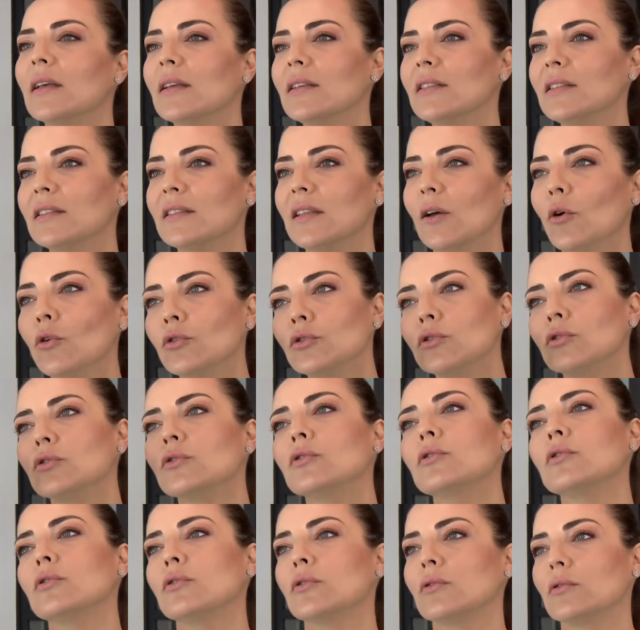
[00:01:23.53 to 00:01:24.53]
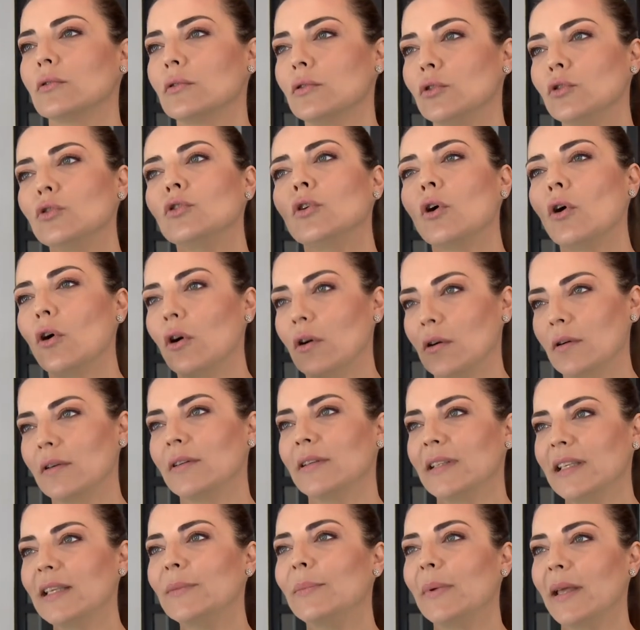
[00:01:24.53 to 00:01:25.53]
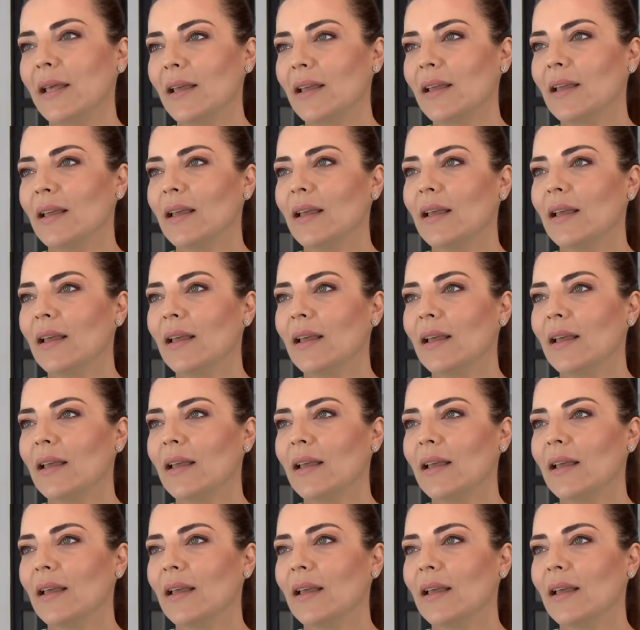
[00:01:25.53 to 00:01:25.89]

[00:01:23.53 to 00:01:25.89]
işte 30 euro gibi.